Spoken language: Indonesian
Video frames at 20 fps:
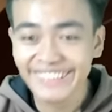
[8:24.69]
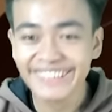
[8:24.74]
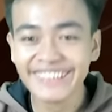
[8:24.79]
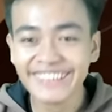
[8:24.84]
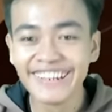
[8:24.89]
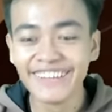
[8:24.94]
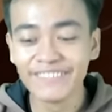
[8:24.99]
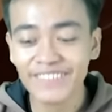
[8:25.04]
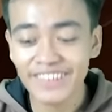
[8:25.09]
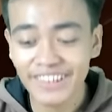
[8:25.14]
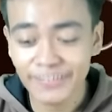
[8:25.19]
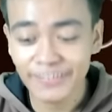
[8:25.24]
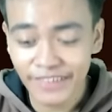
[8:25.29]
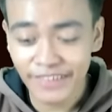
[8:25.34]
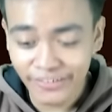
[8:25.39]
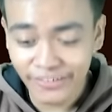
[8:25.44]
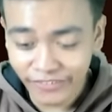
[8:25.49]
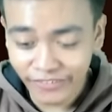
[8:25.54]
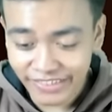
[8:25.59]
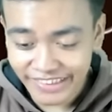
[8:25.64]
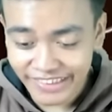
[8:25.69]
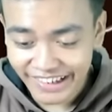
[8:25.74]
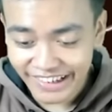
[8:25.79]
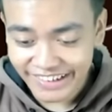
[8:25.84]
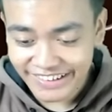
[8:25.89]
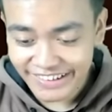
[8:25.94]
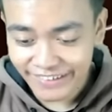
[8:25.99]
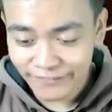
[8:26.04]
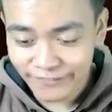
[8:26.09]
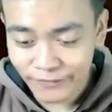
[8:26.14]
Tidak berkemanusiaan,
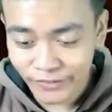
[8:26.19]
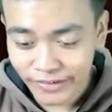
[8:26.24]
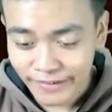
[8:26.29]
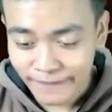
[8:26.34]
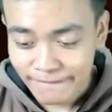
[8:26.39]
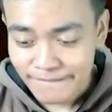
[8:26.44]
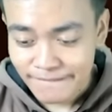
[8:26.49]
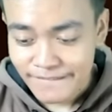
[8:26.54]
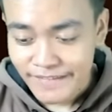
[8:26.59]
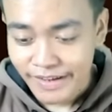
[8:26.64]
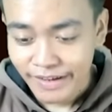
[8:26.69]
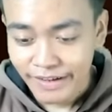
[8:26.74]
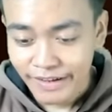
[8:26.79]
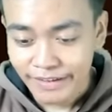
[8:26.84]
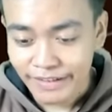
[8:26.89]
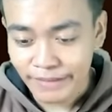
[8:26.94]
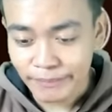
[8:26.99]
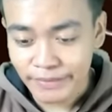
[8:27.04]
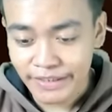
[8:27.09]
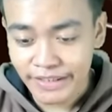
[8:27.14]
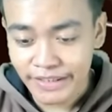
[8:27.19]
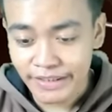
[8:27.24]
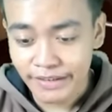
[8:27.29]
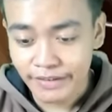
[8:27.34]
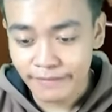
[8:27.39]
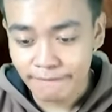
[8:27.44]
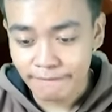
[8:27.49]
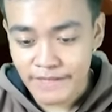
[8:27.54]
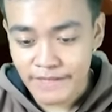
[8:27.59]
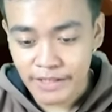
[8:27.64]
ya ampun. Tapi
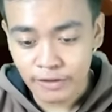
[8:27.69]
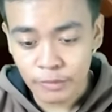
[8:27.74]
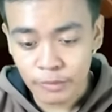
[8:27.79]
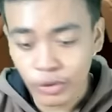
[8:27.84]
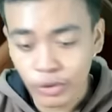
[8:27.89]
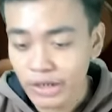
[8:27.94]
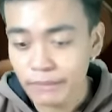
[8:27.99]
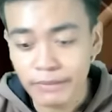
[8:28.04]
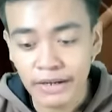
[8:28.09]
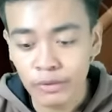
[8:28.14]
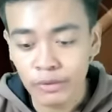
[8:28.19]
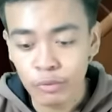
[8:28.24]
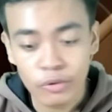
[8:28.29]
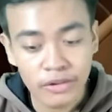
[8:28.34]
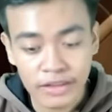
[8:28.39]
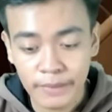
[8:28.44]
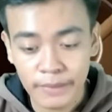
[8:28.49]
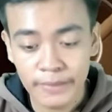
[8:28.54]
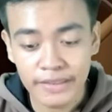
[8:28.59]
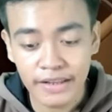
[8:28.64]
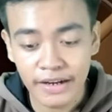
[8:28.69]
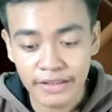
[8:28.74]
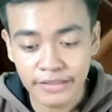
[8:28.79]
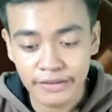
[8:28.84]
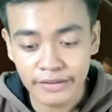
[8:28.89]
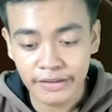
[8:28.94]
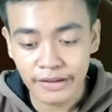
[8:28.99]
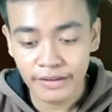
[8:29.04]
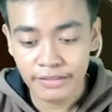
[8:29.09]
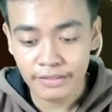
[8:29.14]
itu bukan manusia masalahnya,
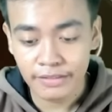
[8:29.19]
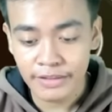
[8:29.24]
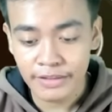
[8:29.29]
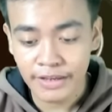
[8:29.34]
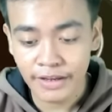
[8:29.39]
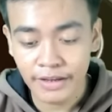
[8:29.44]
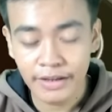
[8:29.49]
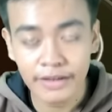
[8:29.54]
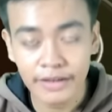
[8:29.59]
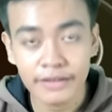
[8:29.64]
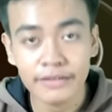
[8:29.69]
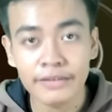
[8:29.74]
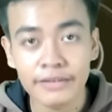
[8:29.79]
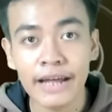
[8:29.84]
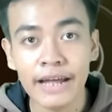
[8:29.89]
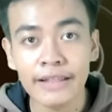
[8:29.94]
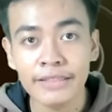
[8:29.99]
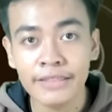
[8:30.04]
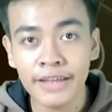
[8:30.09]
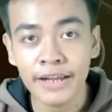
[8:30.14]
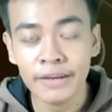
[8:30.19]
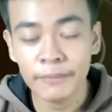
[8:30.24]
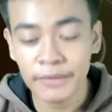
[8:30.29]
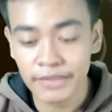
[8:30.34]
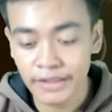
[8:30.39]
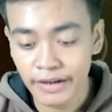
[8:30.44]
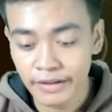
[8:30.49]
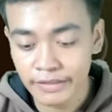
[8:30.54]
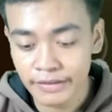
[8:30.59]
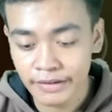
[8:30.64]
guys. Dia dajal
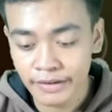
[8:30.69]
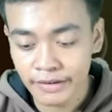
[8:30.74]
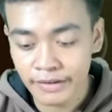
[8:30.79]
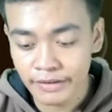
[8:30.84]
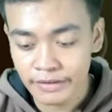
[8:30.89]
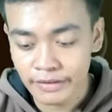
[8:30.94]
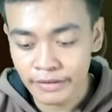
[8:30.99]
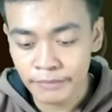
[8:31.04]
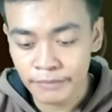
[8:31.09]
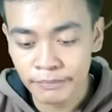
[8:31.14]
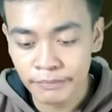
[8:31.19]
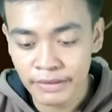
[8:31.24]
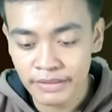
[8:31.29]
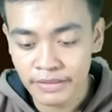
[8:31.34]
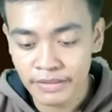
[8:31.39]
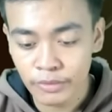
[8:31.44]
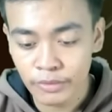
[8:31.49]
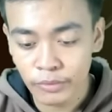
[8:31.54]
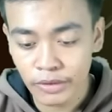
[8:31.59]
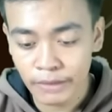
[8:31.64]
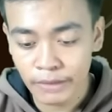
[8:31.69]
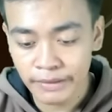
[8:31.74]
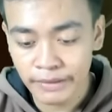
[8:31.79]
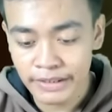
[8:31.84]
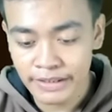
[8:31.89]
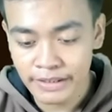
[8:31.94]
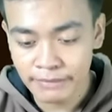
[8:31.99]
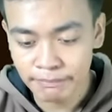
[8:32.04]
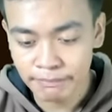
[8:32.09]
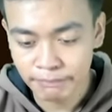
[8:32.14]
masalahnya ya. Iblis gitulah, bayi
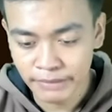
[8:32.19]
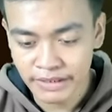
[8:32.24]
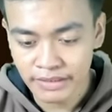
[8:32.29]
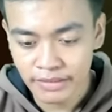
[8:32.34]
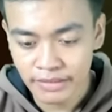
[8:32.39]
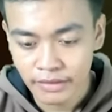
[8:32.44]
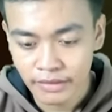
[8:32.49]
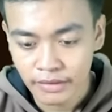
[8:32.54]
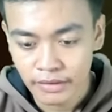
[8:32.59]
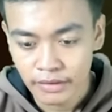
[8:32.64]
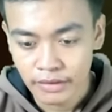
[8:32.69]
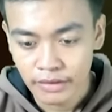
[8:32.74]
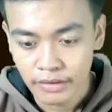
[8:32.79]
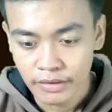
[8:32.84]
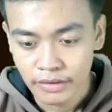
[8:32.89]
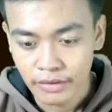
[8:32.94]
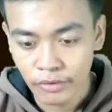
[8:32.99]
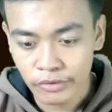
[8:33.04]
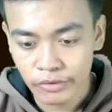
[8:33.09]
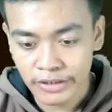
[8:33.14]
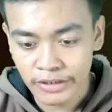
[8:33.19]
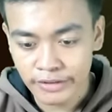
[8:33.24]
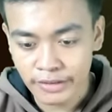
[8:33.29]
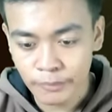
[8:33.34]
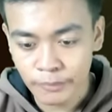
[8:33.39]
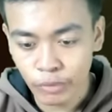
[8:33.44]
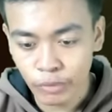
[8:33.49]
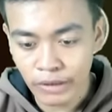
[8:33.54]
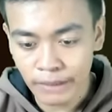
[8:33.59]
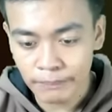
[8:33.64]
iblis. Oke, kita
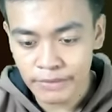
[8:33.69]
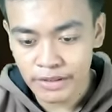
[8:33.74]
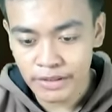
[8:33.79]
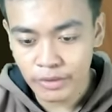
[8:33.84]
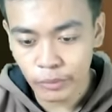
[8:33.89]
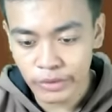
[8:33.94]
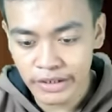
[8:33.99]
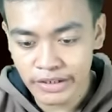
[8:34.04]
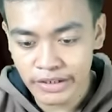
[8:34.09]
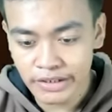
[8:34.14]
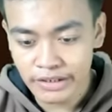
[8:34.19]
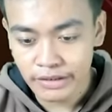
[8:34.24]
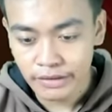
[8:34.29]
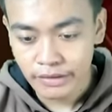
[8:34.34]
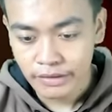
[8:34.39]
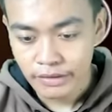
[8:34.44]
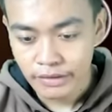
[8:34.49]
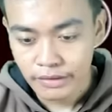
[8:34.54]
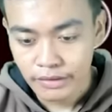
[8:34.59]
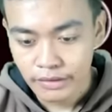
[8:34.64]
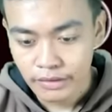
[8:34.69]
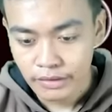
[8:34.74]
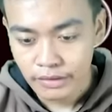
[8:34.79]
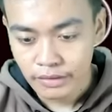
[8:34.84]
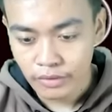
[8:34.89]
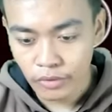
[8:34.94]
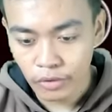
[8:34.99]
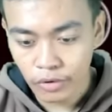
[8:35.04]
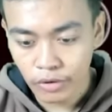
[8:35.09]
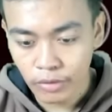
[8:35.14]
buka pintu ini.
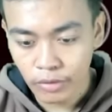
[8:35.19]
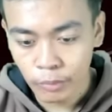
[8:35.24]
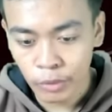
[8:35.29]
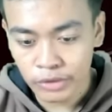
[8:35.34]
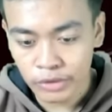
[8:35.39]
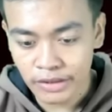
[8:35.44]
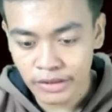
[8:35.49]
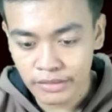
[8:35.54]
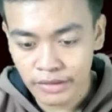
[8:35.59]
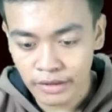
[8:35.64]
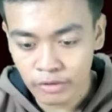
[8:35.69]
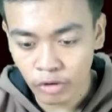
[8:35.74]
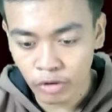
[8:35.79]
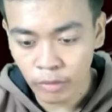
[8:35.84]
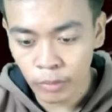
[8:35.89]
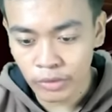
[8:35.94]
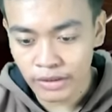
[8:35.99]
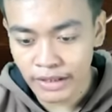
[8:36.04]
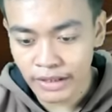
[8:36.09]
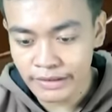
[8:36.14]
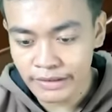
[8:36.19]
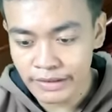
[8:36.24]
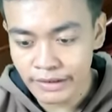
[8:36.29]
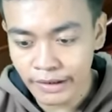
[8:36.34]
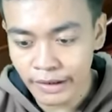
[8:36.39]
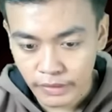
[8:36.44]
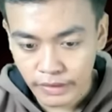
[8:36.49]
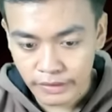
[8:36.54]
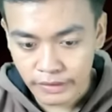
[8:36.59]
Oh, buat ngecas robot lagi kah?